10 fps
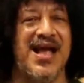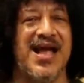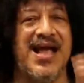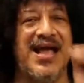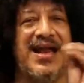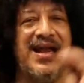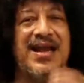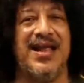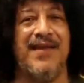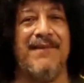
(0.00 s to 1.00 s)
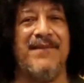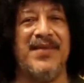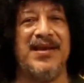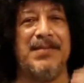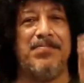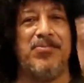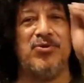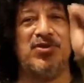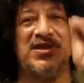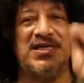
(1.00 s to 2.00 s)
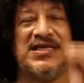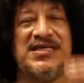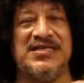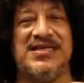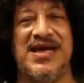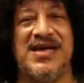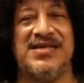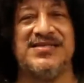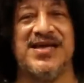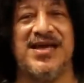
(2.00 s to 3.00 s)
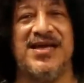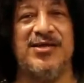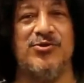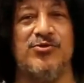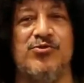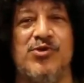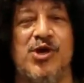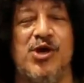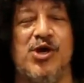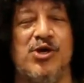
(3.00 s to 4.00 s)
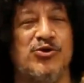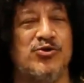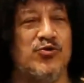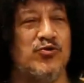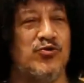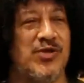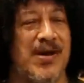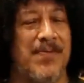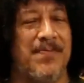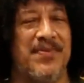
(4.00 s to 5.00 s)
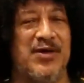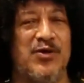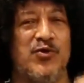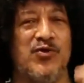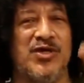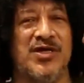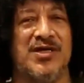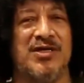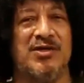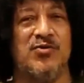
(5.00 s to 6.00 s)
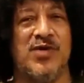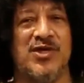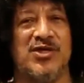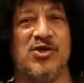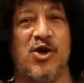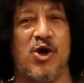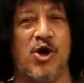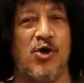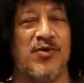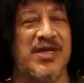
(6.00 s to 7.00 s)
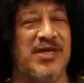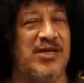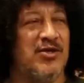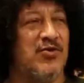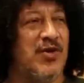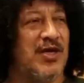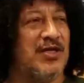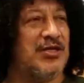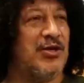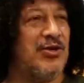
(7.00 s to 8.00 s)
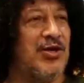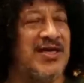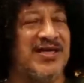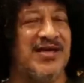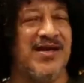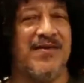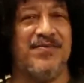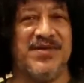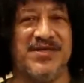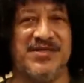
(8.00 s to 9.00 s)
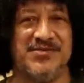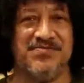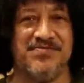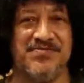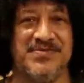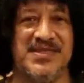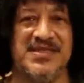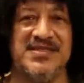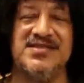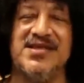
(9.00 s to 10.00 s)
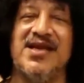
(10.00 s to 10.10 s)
Jadi tak semestinya aksi unjuk rasa itu dilakukan, apalagi sampai mengancam bakal menginap di lokasi unjuk rasa. Masa ngaku kiai, ulama